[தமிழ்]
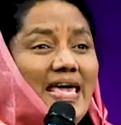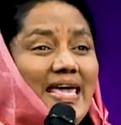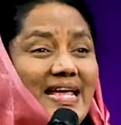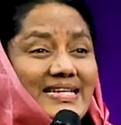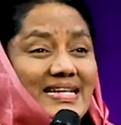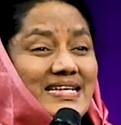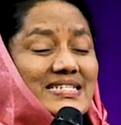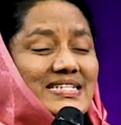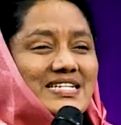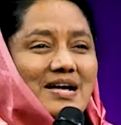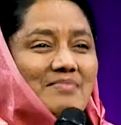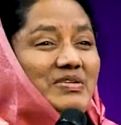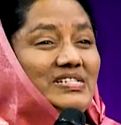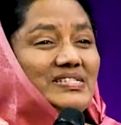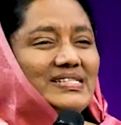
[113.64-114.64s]
ஹி டின்ட்
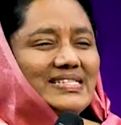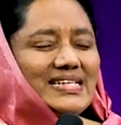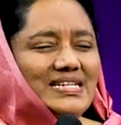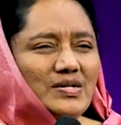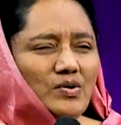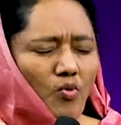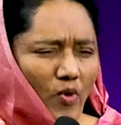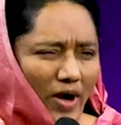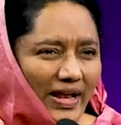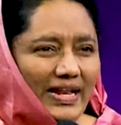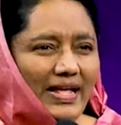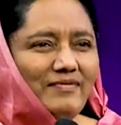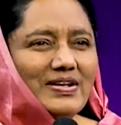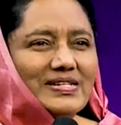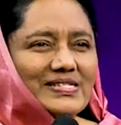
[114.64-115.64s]
கமிட் சின் வைல்
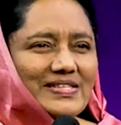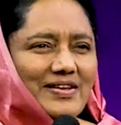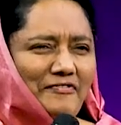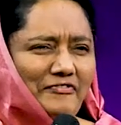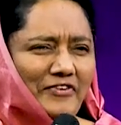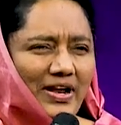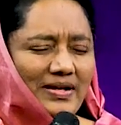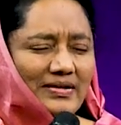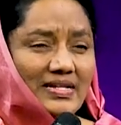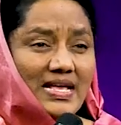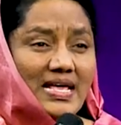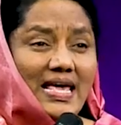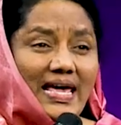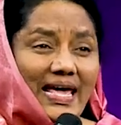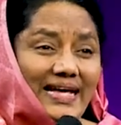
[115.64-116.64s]
ஹி வாஸ் சஃபரிங்
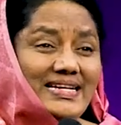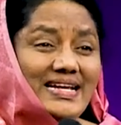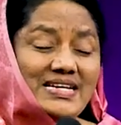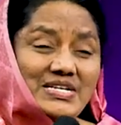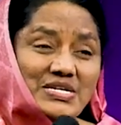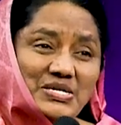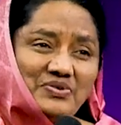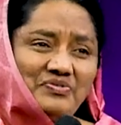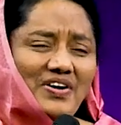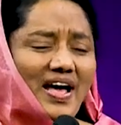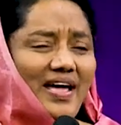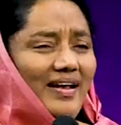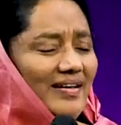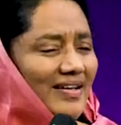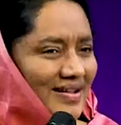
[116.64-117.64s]
ஹி டின்ட்
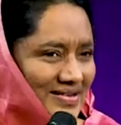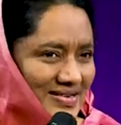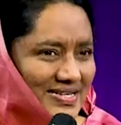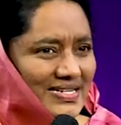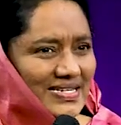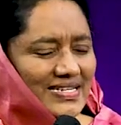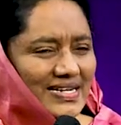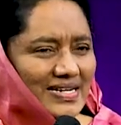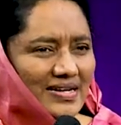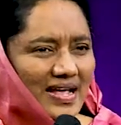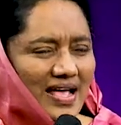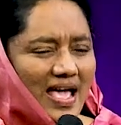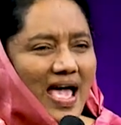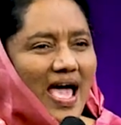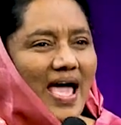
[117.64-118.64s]
ரிவைல் இன் ரிட்டன்
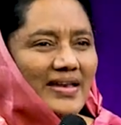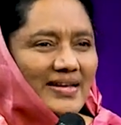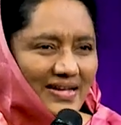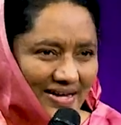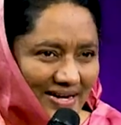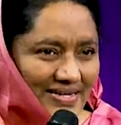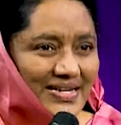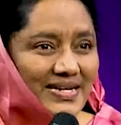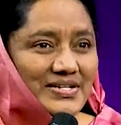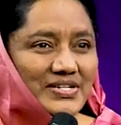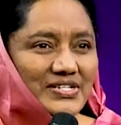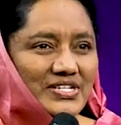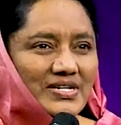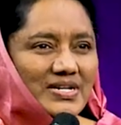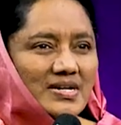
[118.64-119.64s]
அண்ட் ஹி
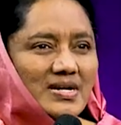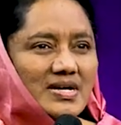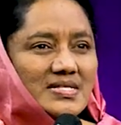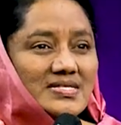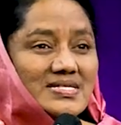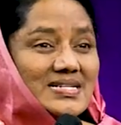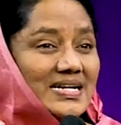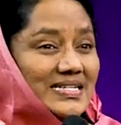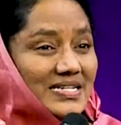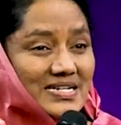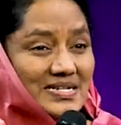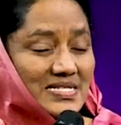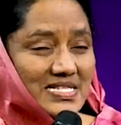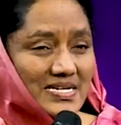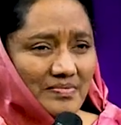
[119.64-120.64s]
டின்ட்
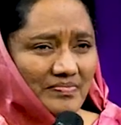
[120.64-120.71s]
threaten